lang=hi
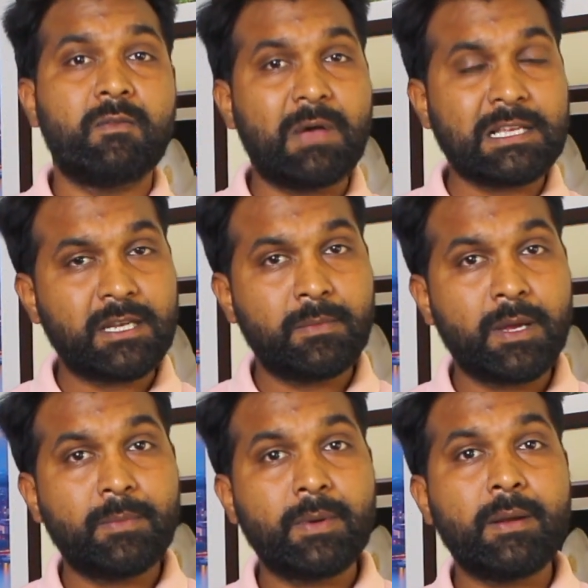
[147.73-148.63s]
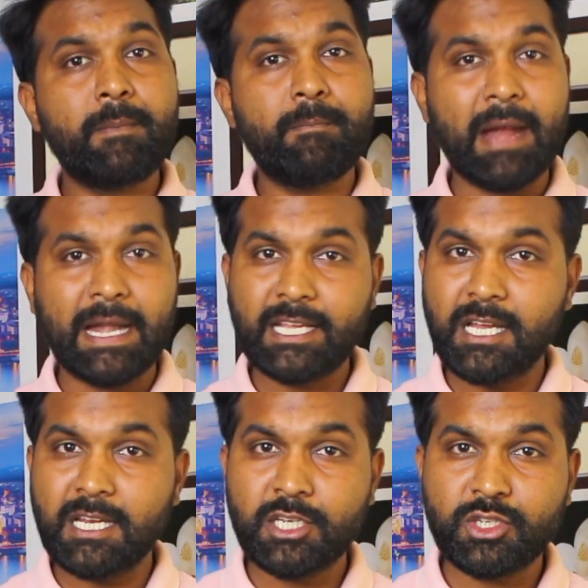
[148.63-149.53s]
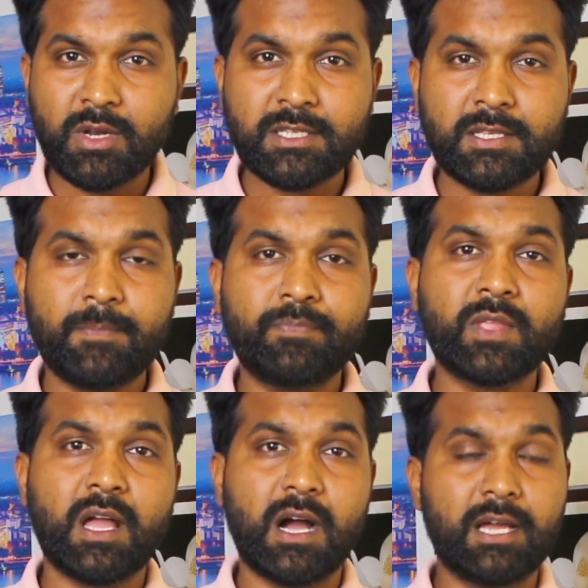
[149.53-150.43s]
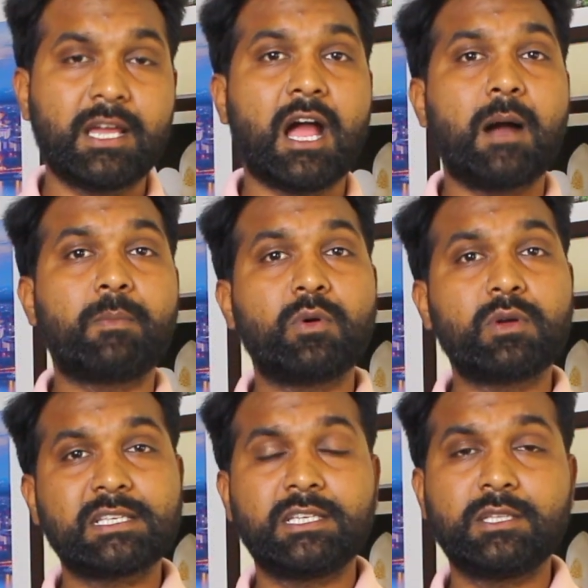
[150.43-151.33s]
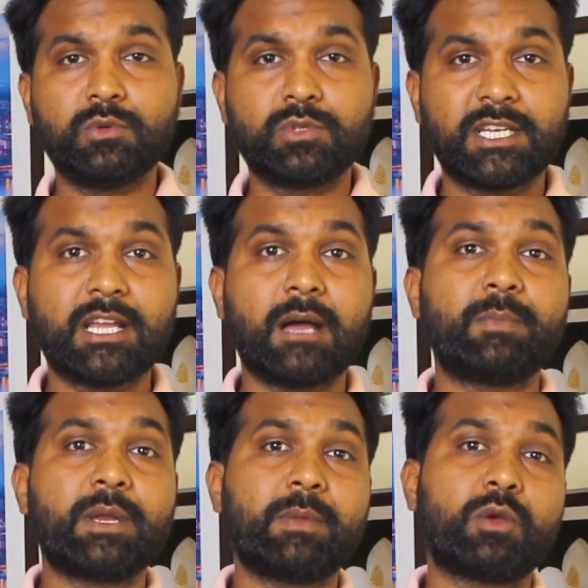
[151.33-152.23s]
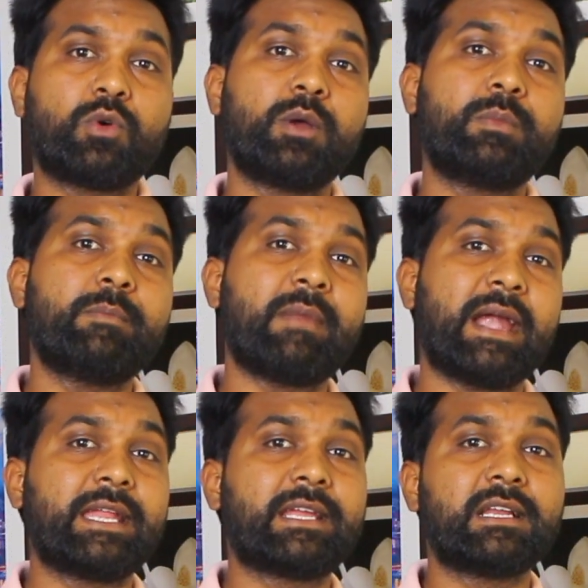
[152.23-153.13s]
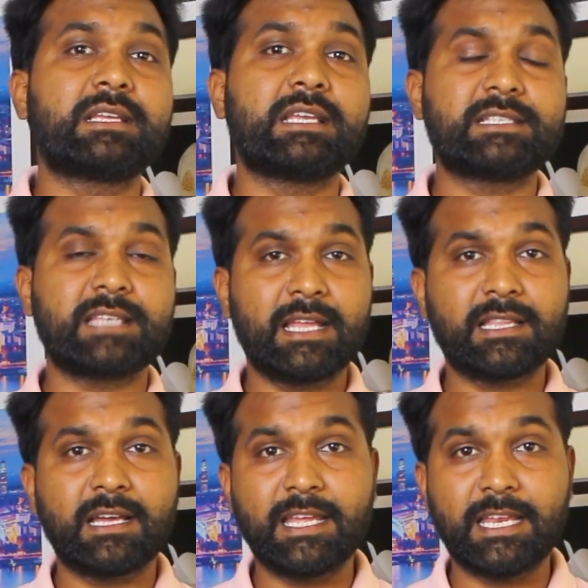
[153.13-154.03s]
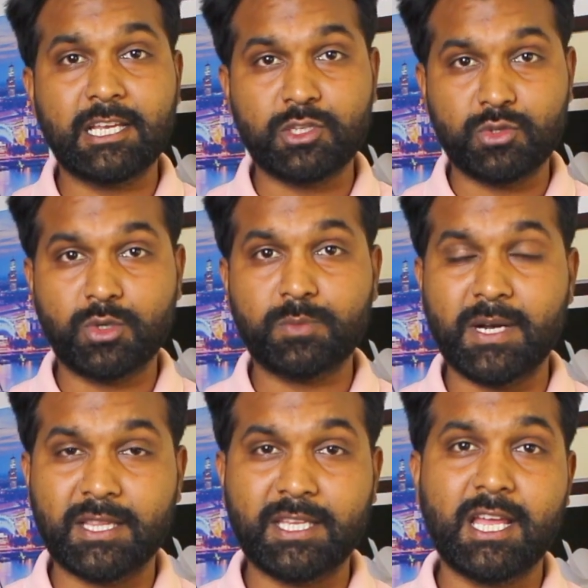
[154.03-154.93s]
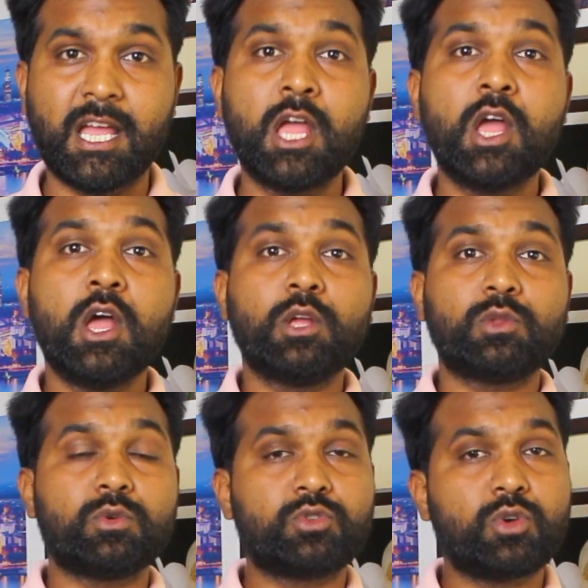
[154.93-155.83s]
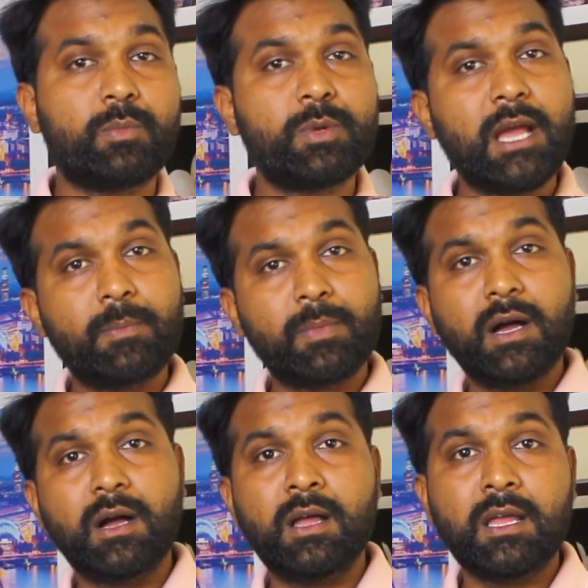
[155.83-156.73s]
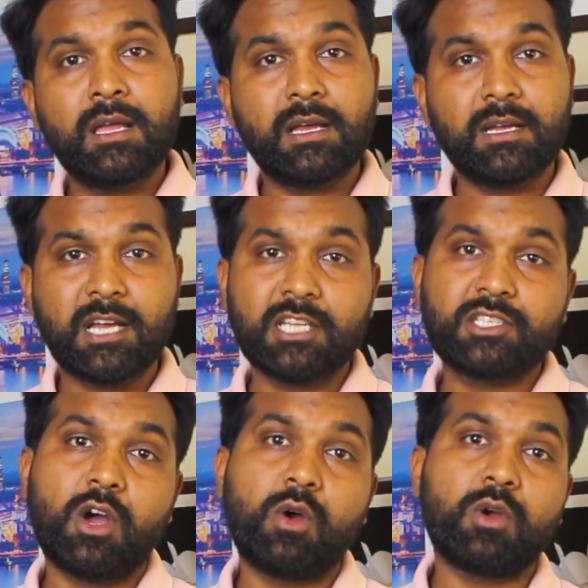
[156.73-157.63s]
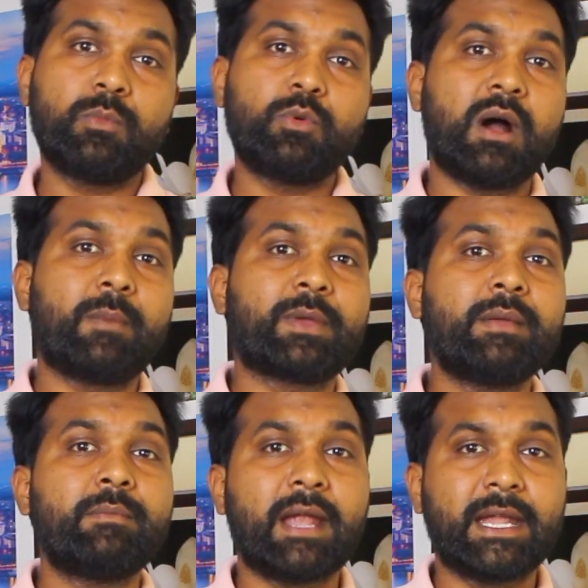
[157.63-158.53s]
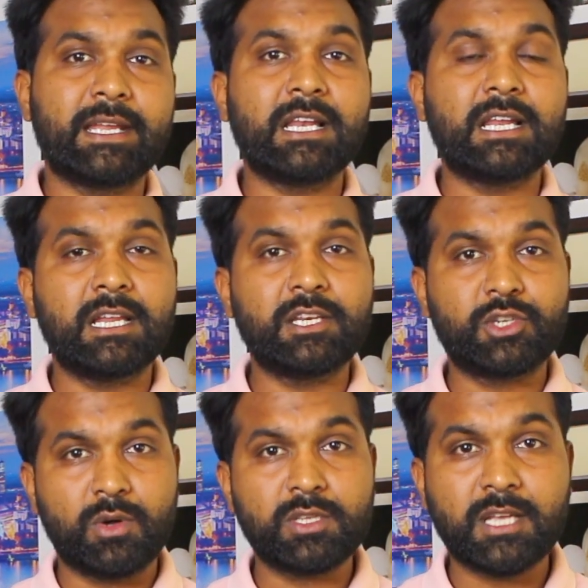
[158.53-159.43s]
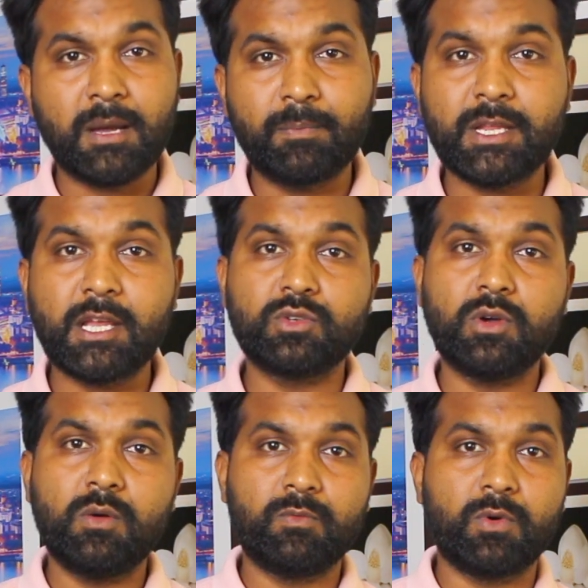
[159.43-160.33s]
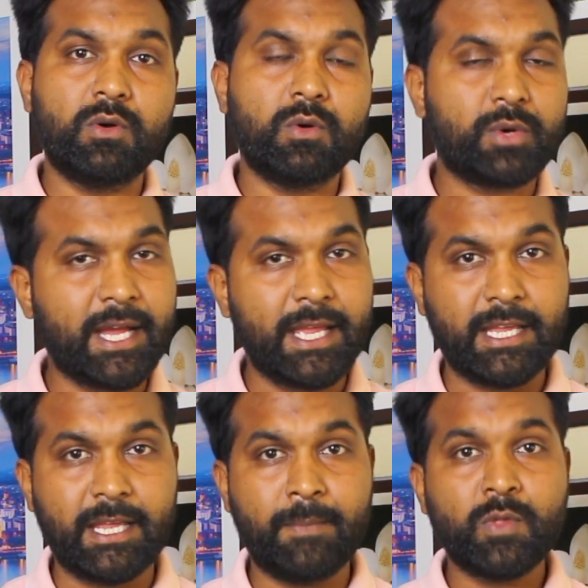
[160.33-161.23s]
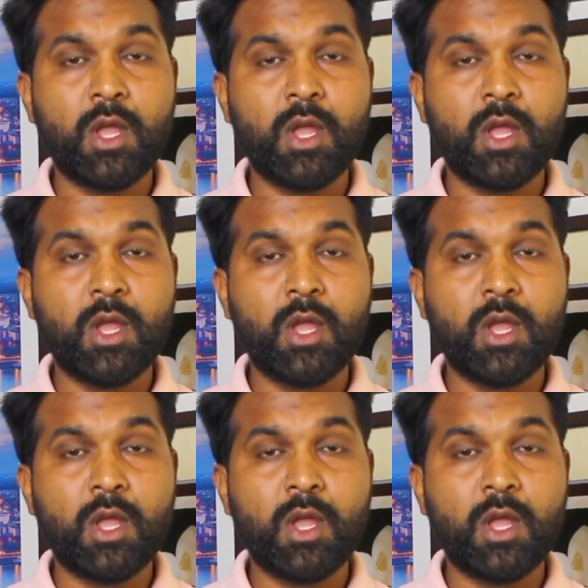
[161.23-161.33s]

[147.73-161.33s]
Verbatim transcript: फर्स्ट नंबर पर मेडिकल इंश्योरेंस अगर आपको किसी दूसरी कंपनी में कोई भी मेडिकल की सहायता लेने की ज़रूरत पड़ती है तो जो भी आपका खर्चा होगा वो आपकी मेडिकल इंश्योरेंस कंपनी है जो वो उठाएगी